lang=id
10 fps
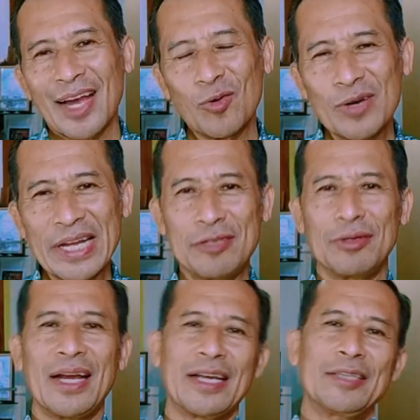Yang unik
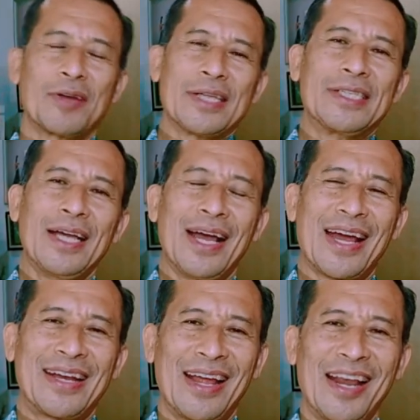juga dari Toraja
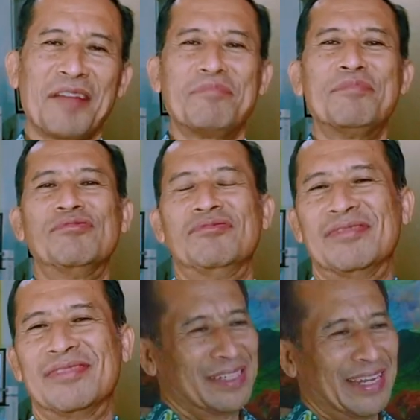adalah lembu,
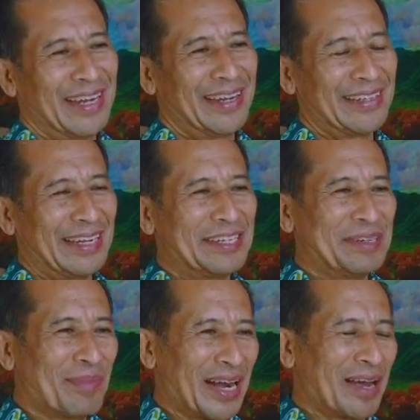ya. Jadi
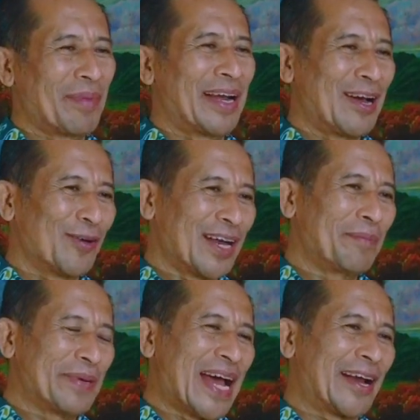di mana-mana
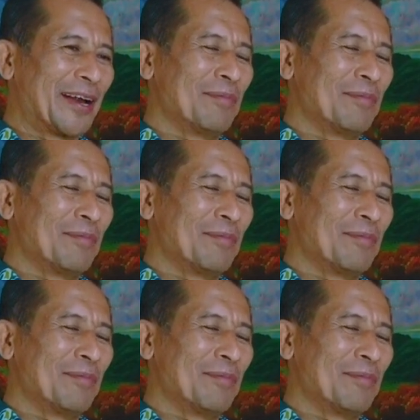orang piara